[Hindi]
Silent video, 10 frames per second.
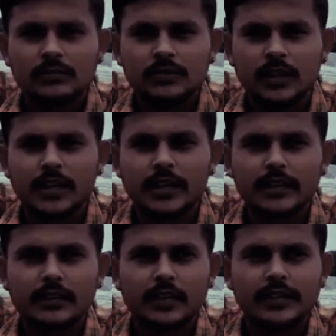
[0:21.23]
नगर के
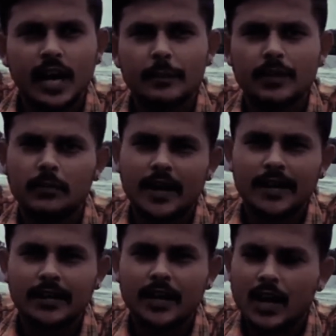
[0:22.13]
अंदर यहाँ पर हम आए
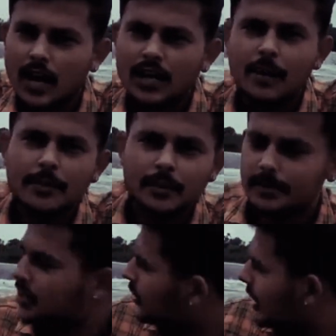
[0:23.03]
हैं और आप मेरे
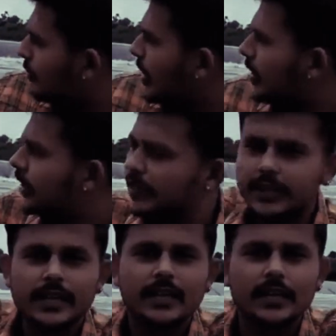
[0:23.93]
पीछे देख पा रहे हैं कि
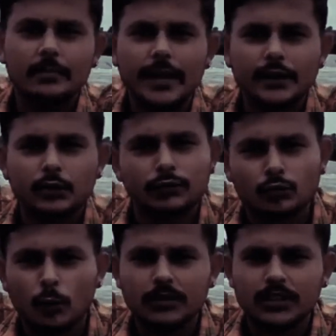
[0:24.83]
ये कलकल बहती हुई
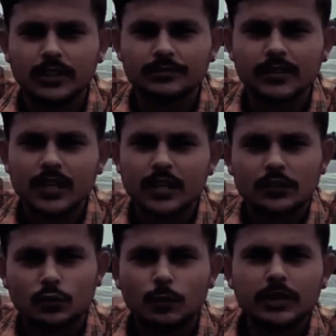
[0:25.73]
सोम
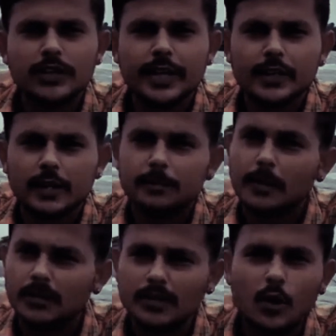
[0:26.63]
नदी सोम नदी के तट पर
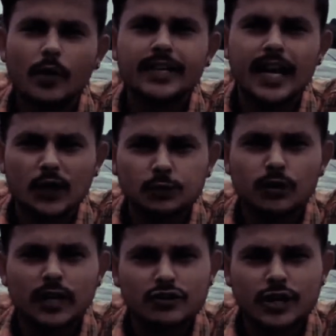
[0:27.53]
बसा हुआ ये आसपुर
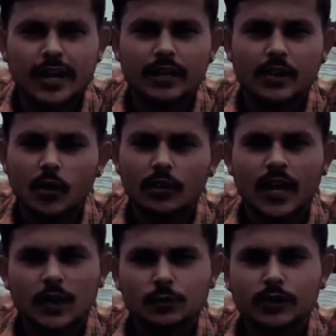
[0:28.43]
का शहर और
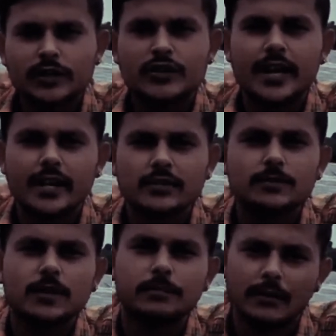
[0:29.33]
आसपुर के शहर का
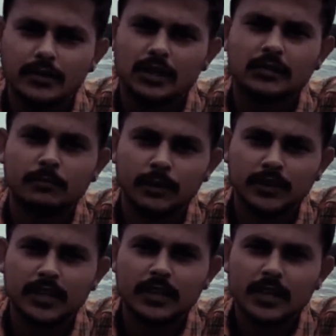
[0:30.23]
सबसे पवित्र
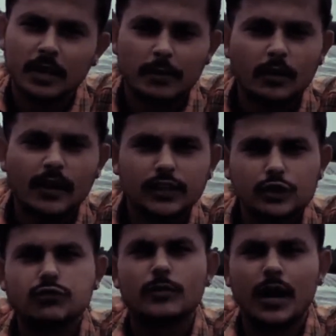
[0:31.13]
मंदिर भगवान
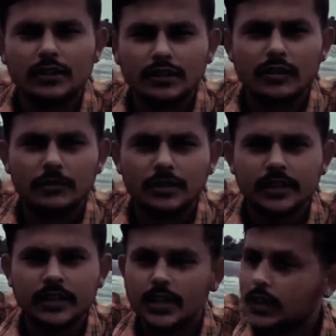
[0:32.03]
ईश्वर महादेव का
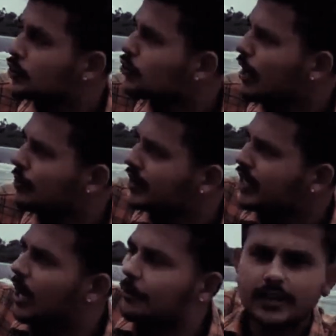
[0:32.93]
मंदिर जो आप
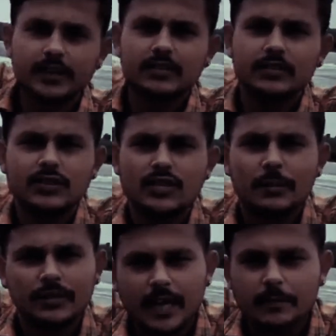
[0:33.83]
यहाँ पर इस दिशा
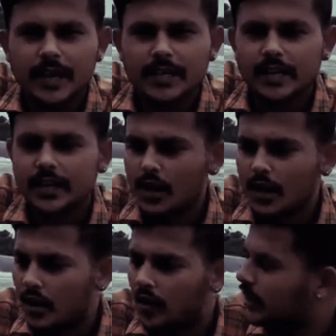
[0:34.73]
में देख पाएंगे
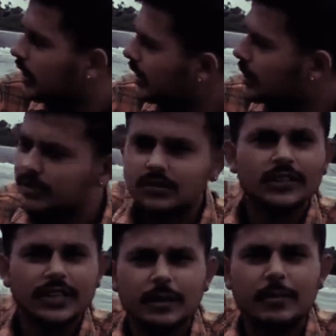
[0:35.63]
अगर हम इस
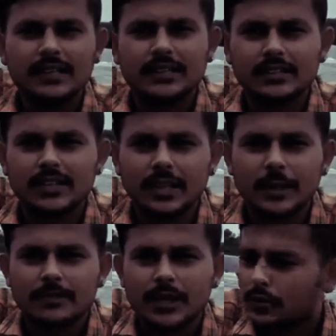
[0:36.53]
नदी की बात करते हैं
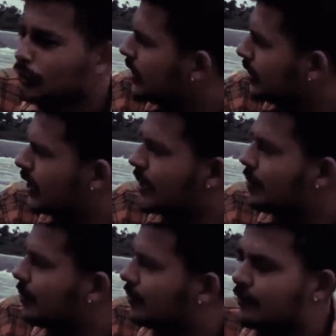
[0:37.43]
तो ये नदी अभी
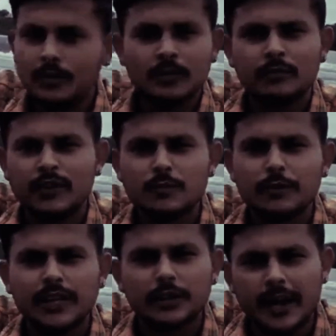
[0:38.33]
वर्ष
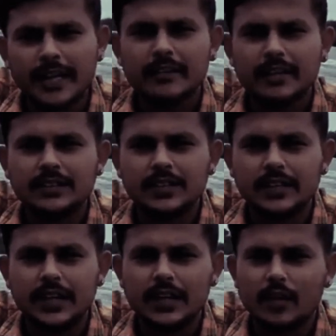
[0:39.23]
पर्यंत बहने वाली नदी
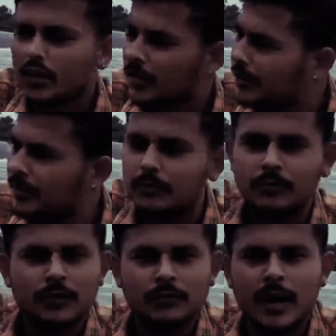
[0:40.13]
है और अभी
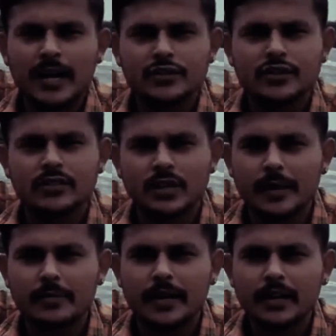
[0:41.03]
बारिश के
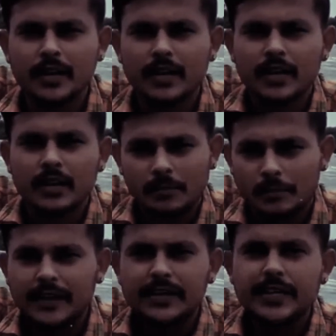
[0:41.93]
समय में
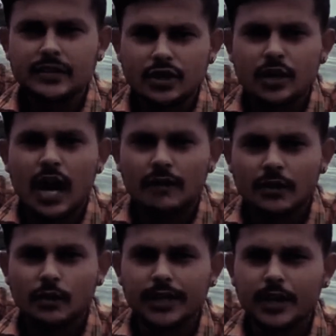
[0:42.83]
पानी की अच्छा आवक
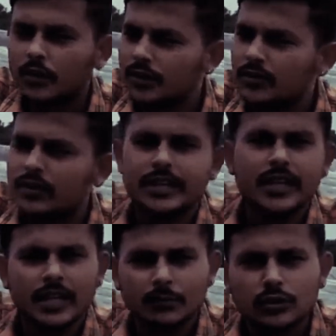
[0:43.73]
हुई है और इस नदी की
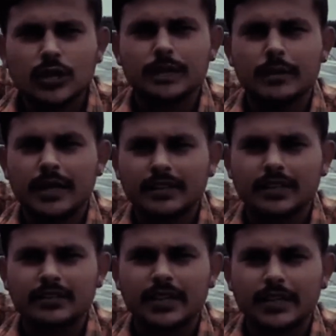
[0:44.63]
अगर हम उद्गम की बात
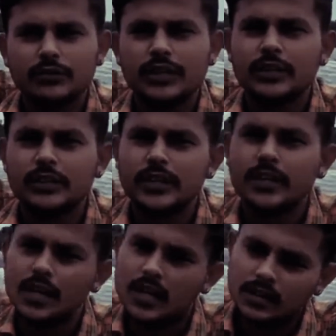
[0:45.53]
करते हैं तो ये नदी
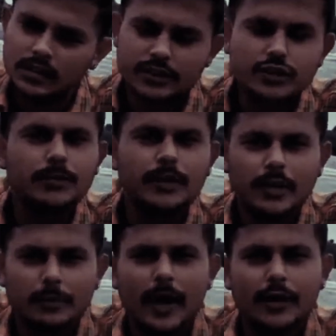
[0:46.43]
ऋषभदेव
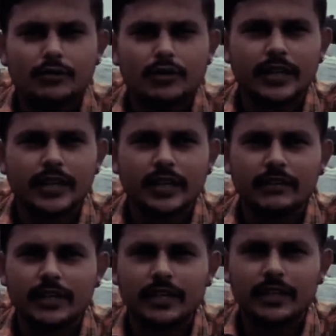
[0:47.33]
की पहाड़ी से निकलने
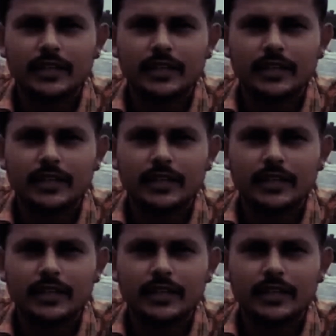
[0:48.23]
वाली